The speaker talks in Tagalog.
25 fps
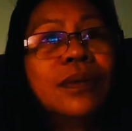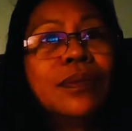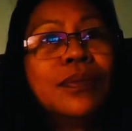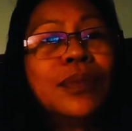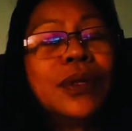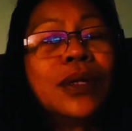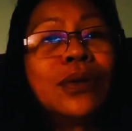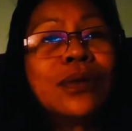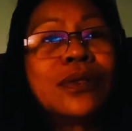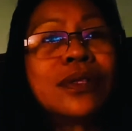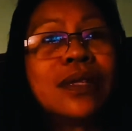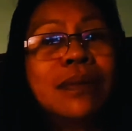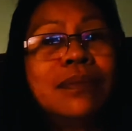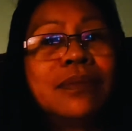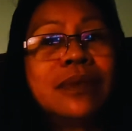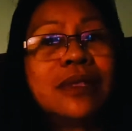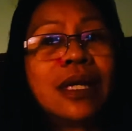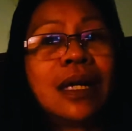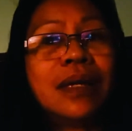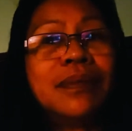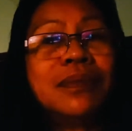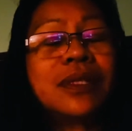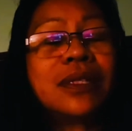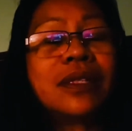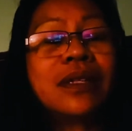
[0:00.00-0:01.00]
Pero
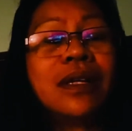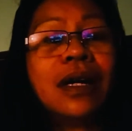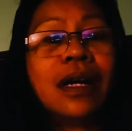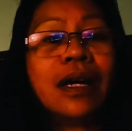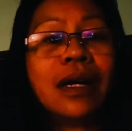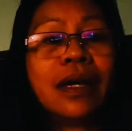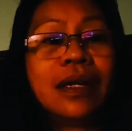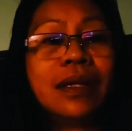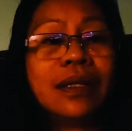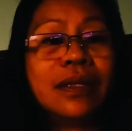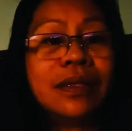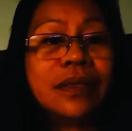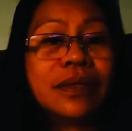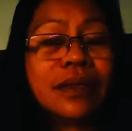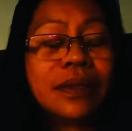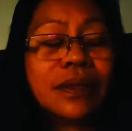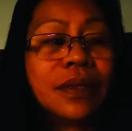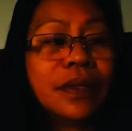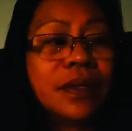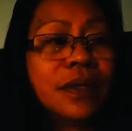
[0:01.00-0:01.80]
sometimes, guys,